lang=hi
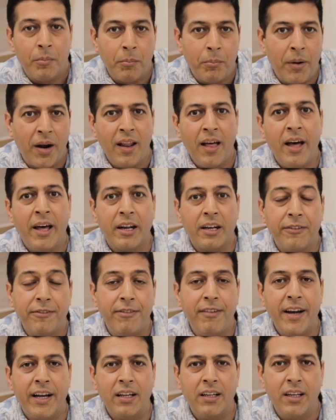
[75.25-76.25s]
बड़ा
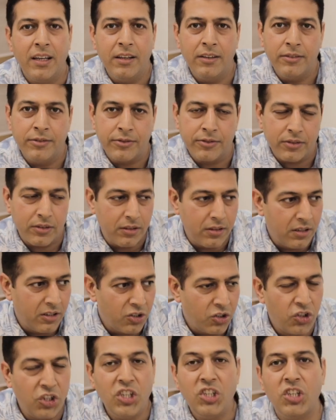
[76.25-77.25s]
रिफ्लेक्टिव
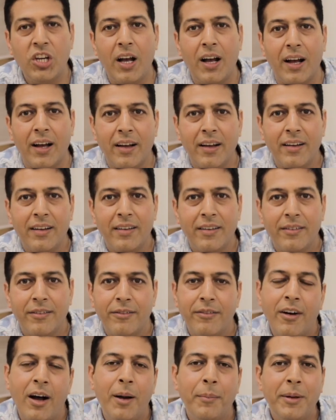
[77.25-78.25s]
शीशा
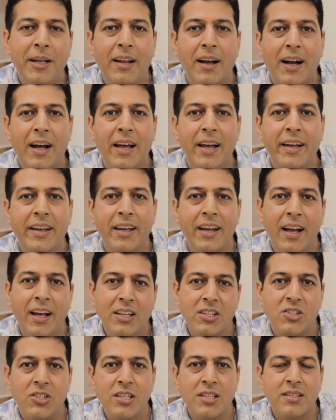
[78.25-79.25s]
वहाँ पे लगाया
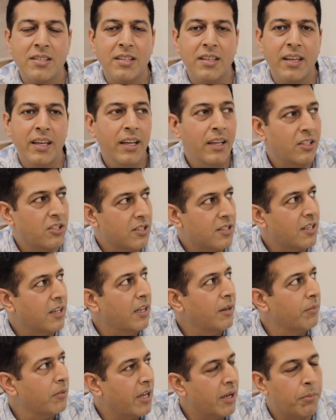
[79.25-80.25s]
गया जिससे जिसे
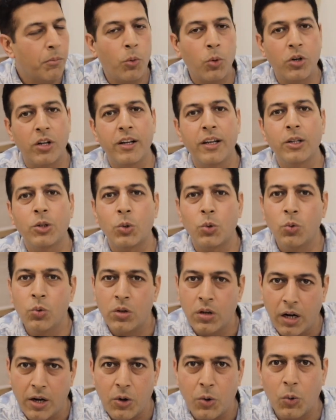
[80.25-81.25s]
एक मोटर के थ्रू
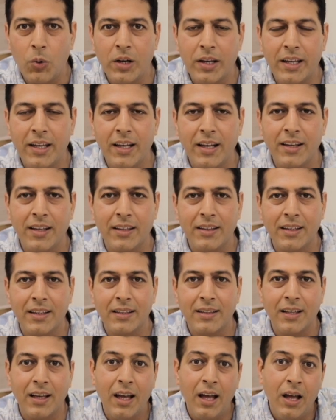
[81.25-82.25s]
कंट्रोल किया
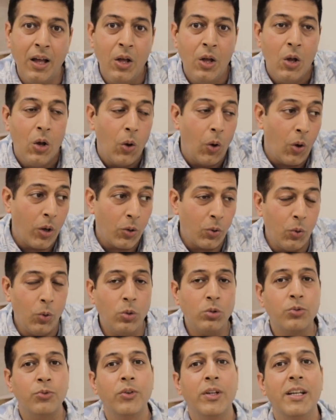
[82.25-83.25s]
जाता था और
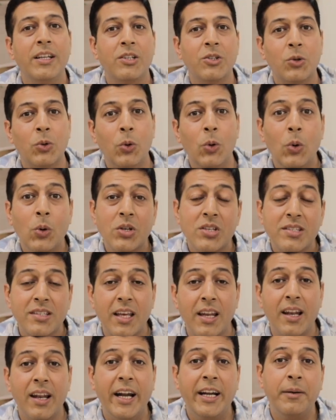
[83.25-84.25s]
उस विलेज को
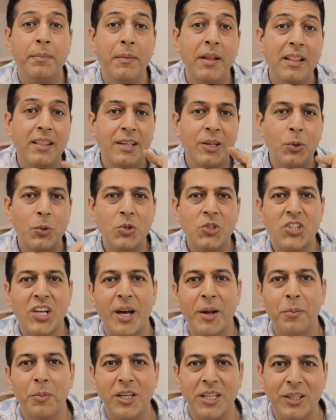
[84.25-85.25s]
सनलाइट मिलती है उन
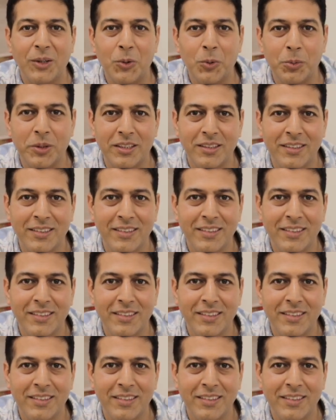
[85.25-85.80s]
चार महीनों में